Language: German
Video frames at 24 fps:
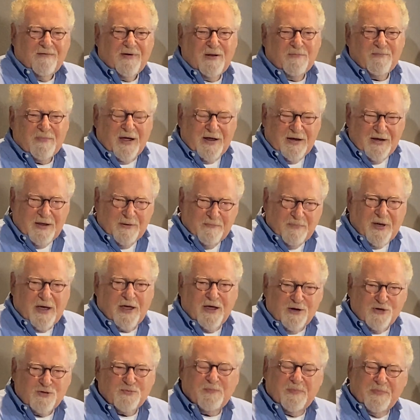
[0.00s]
weil mein
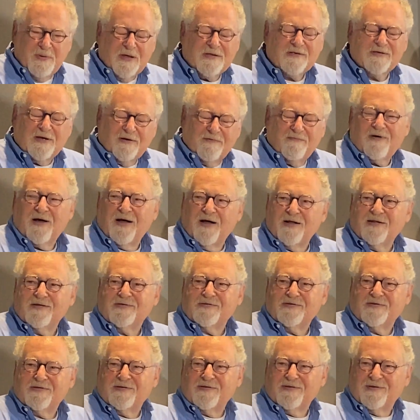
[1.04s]
Hebräisch besser war
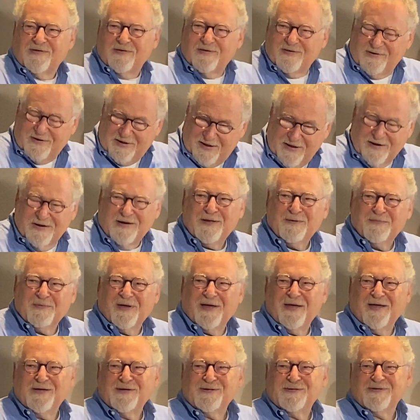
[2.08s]
als deren
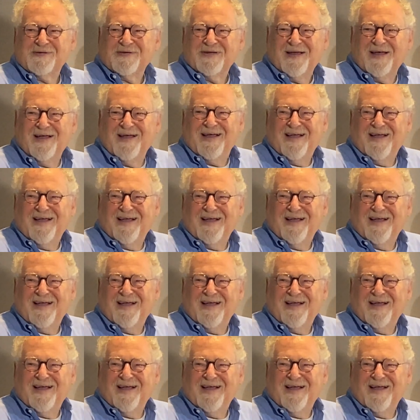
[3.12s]
Hebräisch. Ja?